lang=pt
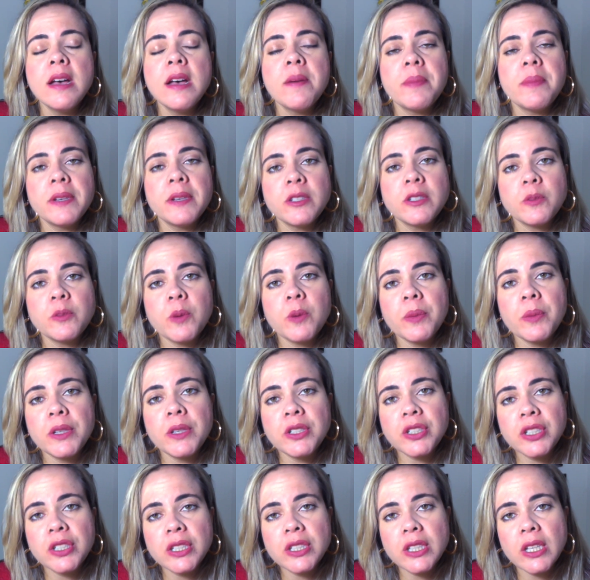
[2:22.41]

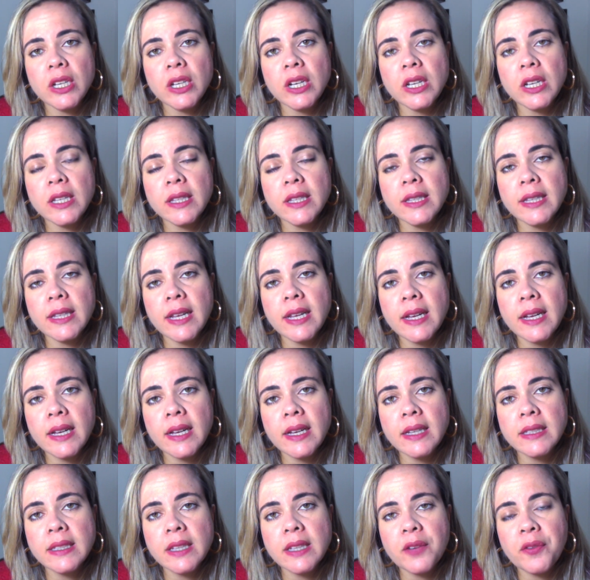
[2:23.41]
principalmente
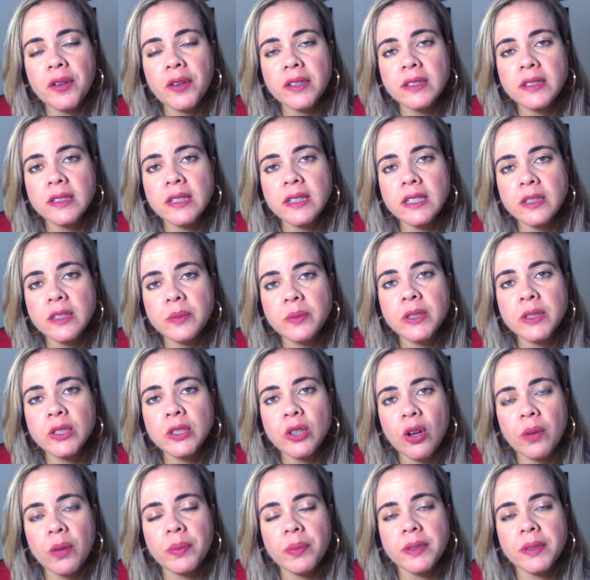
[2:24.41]
na, na fase das
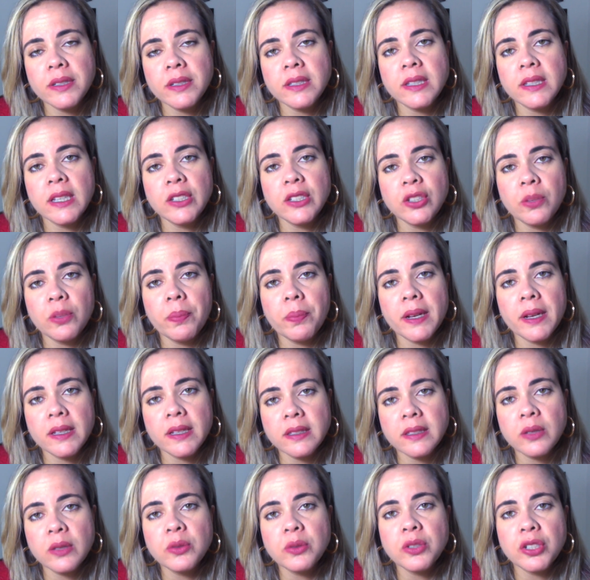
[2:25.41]
manobras né, de
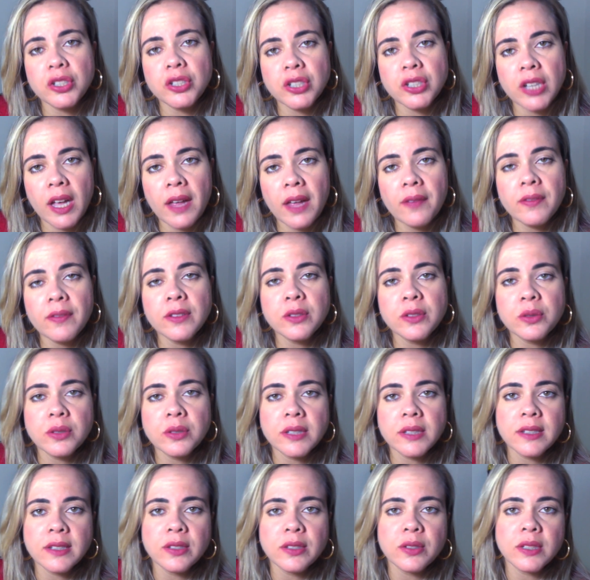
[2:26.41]
operação de chaves ou
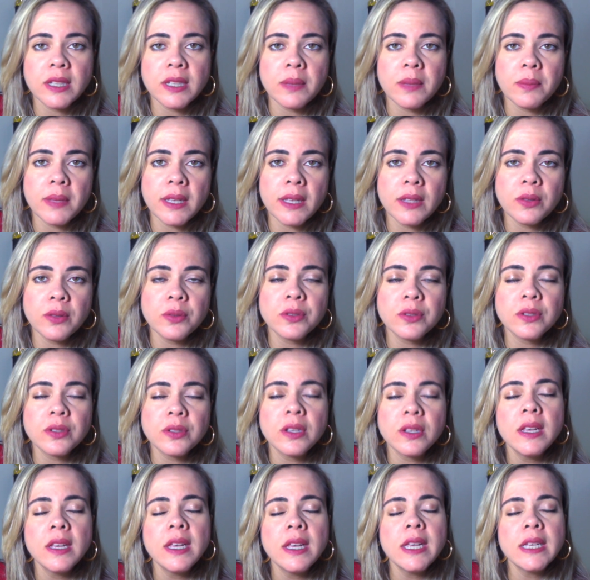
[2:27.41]
seccionamentos,
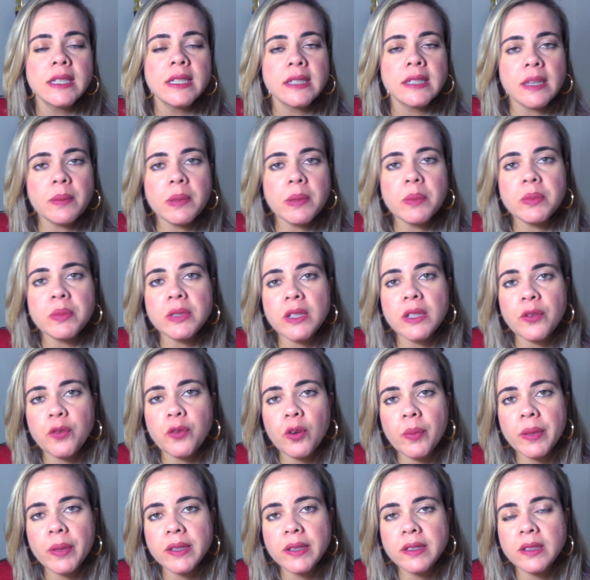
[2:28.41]
sabemos da
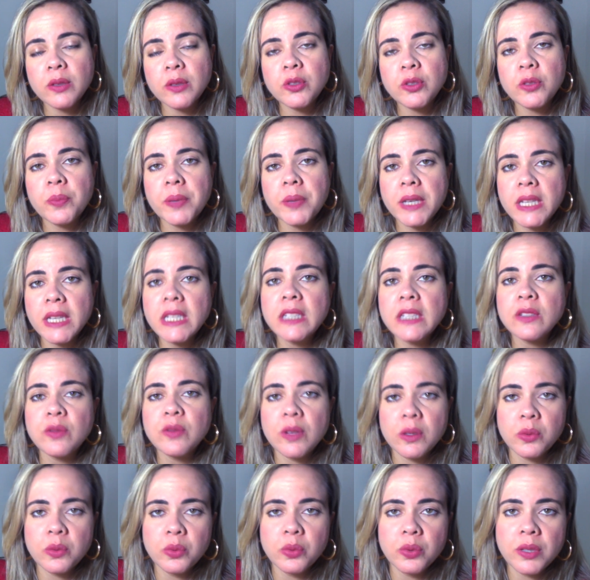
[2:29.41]
formação de pequenas
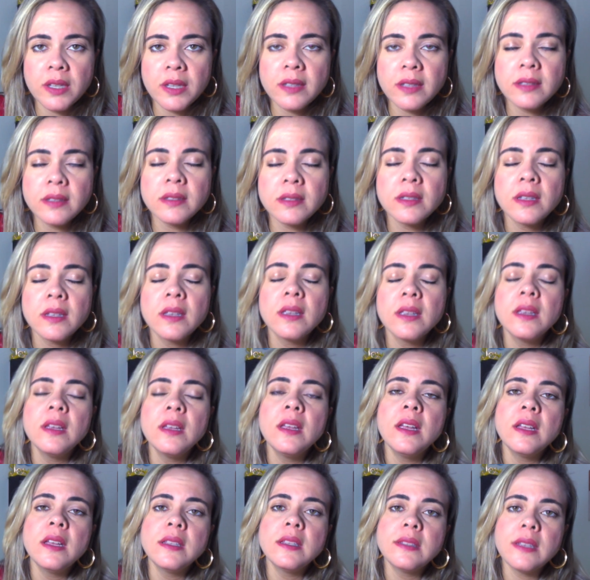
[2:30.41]
fagulhas
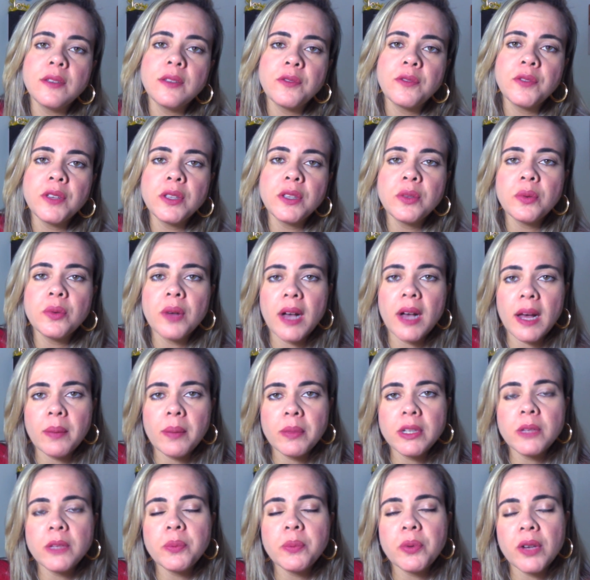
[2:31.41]
devido à
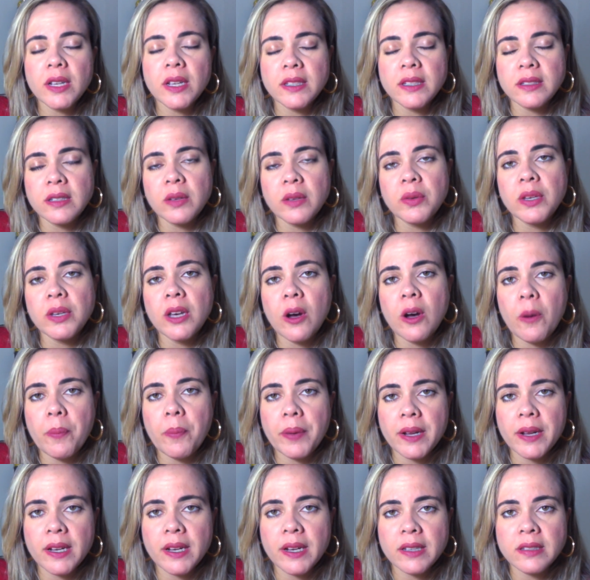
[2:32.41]
manipulação e à
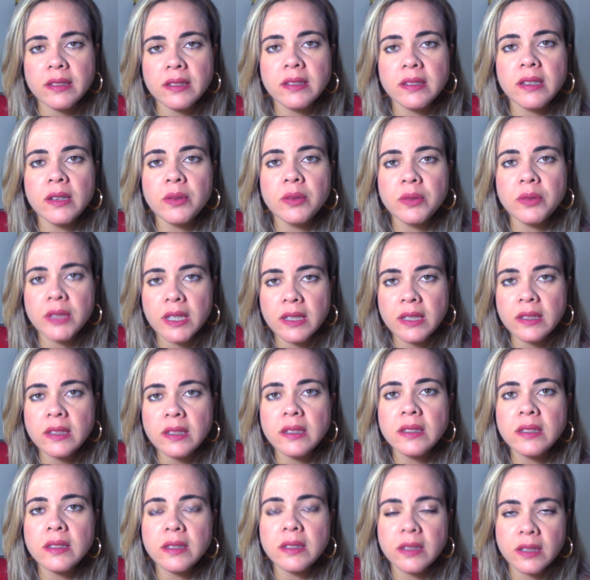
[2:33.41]
operação desses
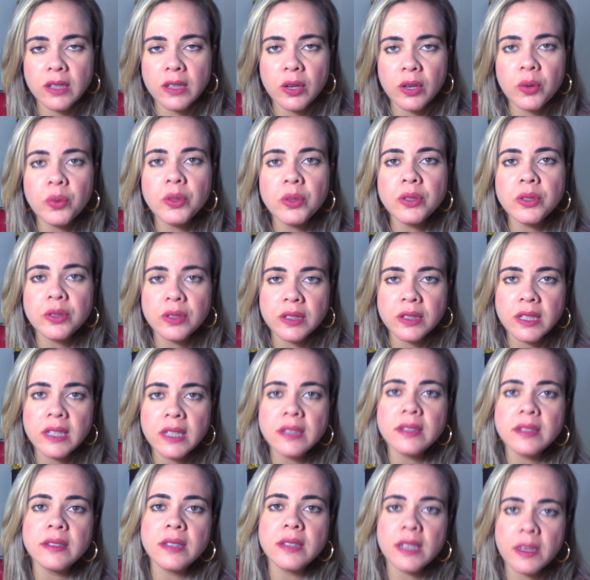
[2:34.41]
circuitos,
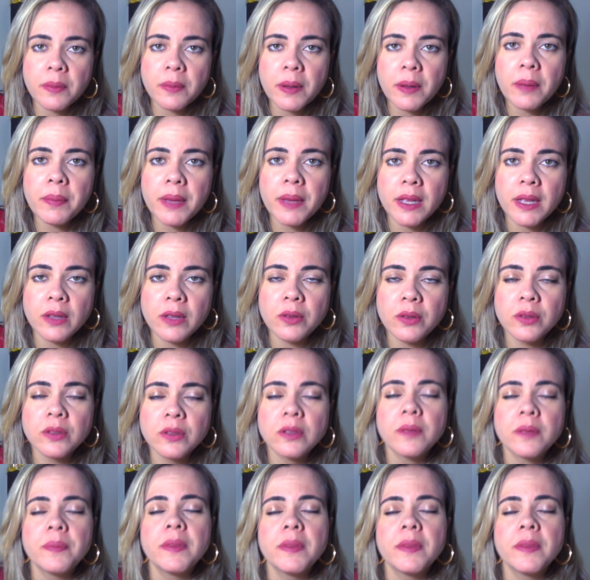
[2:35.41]
desses equipamentos.